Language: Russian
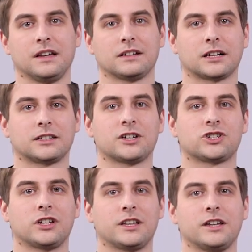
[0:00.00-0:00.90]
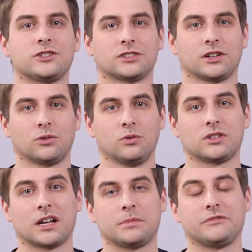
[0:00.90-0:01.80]
— когда же речь
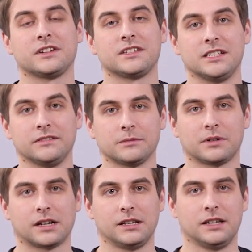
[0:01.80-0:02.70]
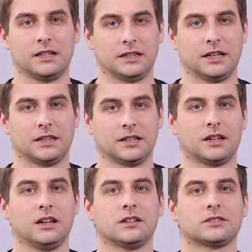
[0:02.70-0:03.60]
заходит об эффективном хранении данных,
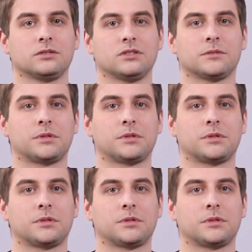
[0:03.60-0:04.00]
стоит